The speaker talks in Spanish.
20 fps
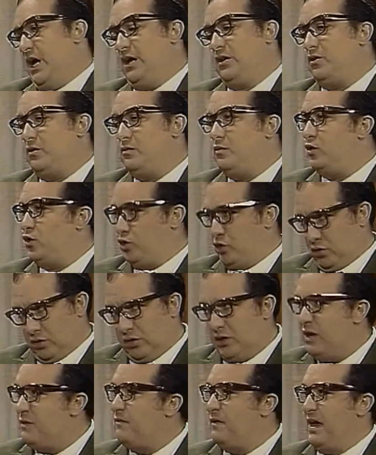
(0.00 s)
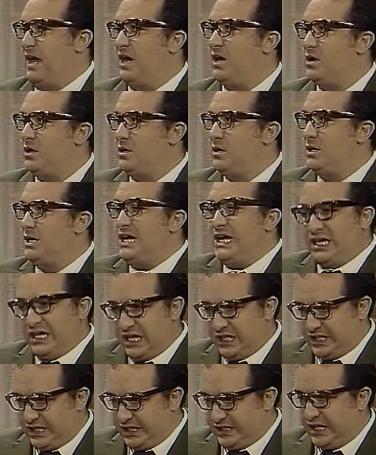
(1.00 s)
qué pagarle a Dios.
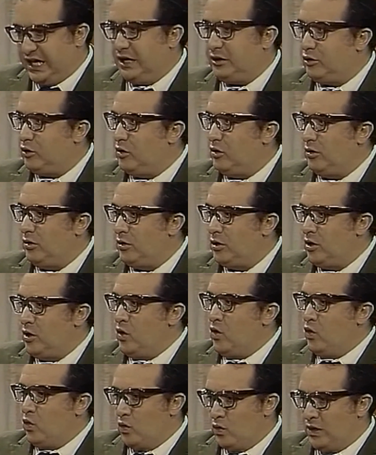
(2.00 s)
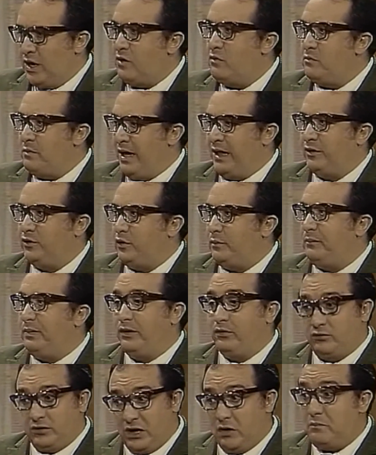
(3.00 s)
Fíjate que hay, hay trabajos
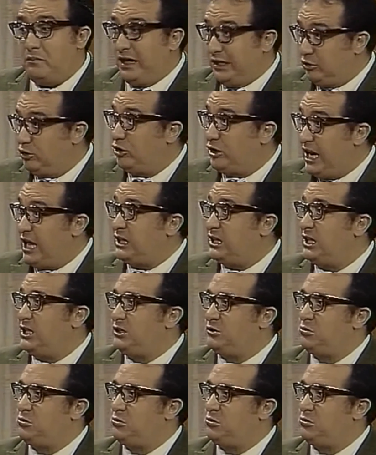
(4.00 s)
tuyos que